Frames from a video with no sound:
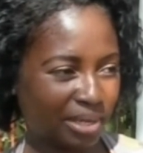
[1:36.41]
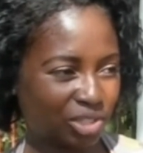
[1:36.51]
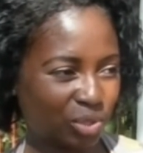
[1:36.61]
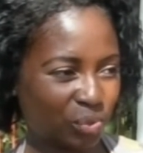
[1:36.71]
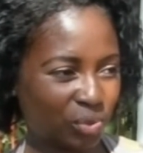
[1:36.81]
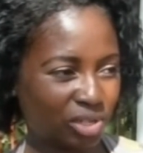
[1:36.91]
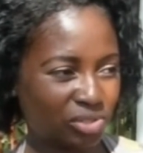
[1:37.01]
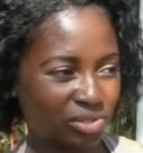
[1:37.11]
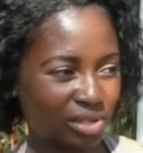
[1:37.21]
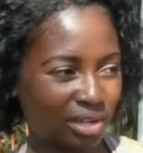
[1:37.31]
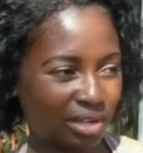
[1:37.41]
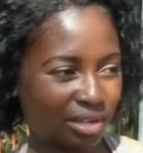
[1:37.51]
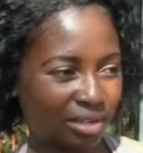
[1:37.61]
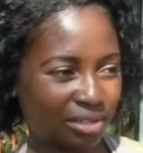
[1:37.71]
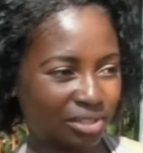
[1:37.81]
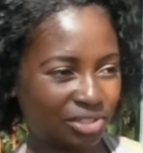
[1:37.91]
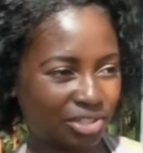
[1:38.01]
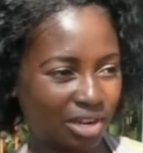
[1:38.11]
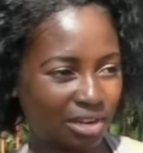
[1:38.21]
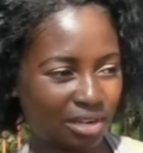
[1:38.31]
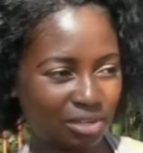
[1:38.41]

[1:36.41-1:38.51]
mas eu conheço as,